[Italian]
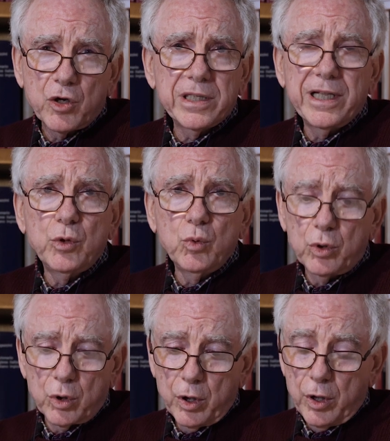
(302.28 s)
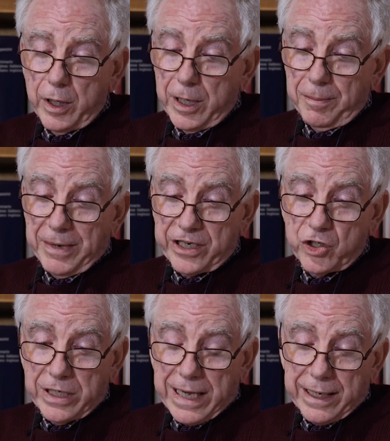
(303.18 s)
cosa del tutto
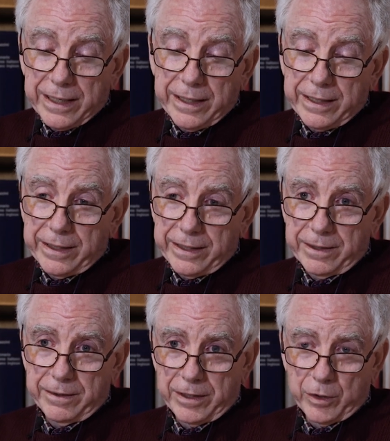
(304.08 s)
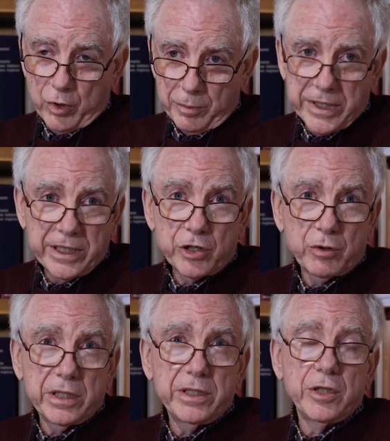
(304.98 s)
marginale e naturalmente
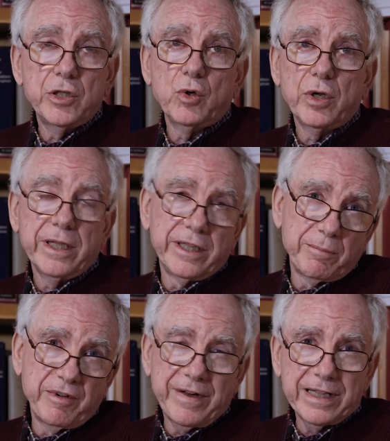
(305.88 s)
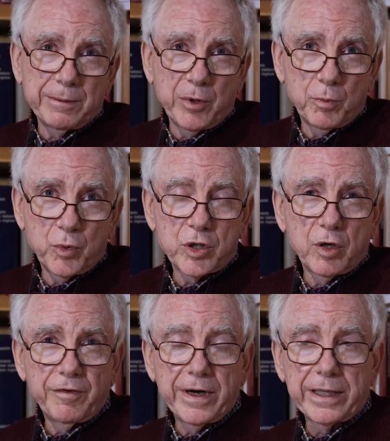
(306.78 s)
c'è una distinzione che andrebbe fatta, ma non
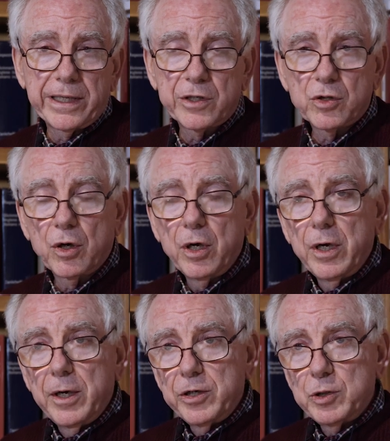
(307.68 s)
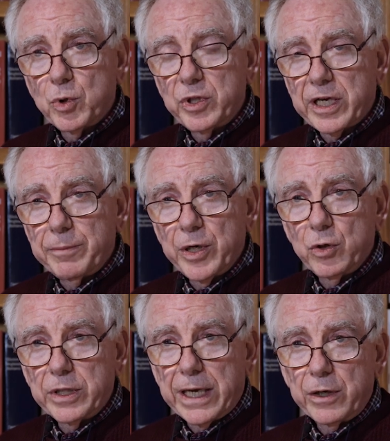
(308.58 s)
possiamo fare adesso, ci porterebbe
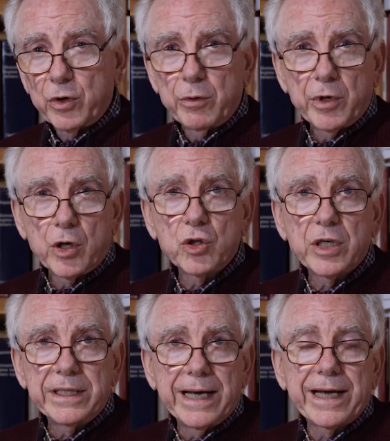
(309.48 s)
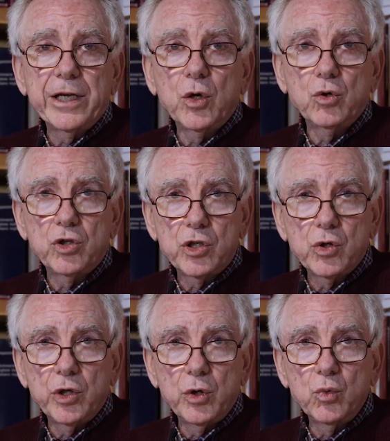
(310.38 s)
lontano, che una cosa è dare in
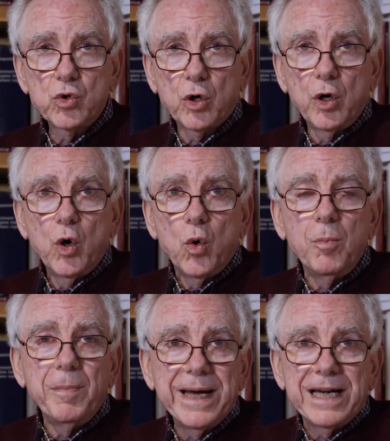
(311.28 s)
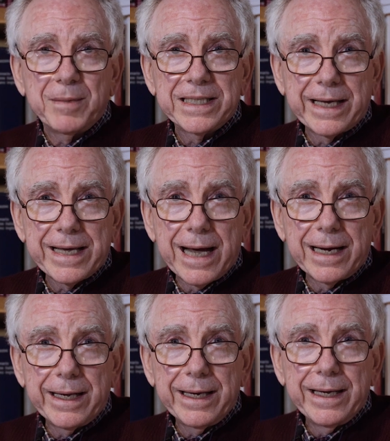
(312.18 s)
concessione in uso un bene
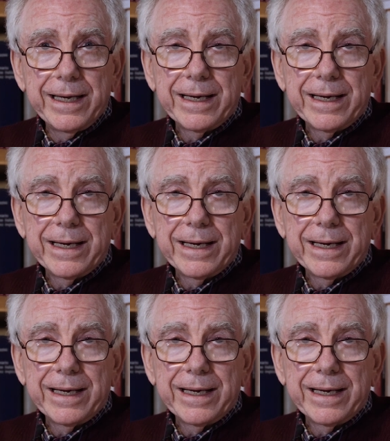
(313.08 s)
materiale